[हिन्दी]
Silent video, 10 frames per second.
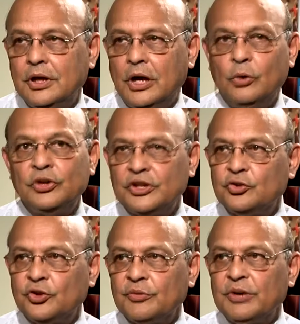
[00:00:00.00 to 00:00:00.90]
हाँ उनके
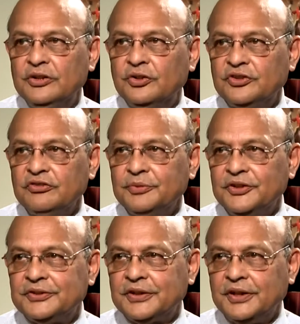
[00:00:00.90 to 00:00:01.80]
छोटे भाई जो चीफ
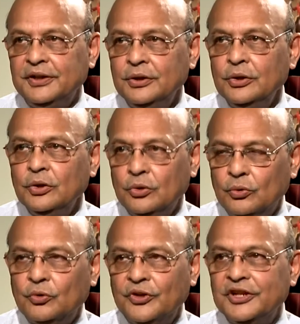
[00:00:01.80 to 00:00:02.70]
मिनिस्टर हैं
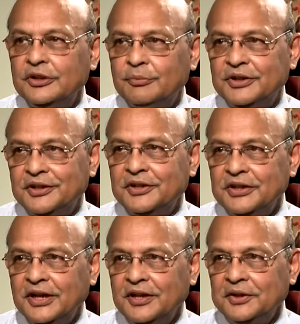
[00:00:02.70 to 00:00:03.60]
उन्होंने ये बजट
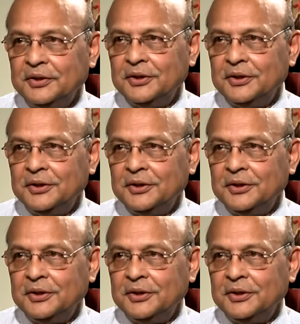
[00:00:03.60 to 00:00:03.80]
दिया है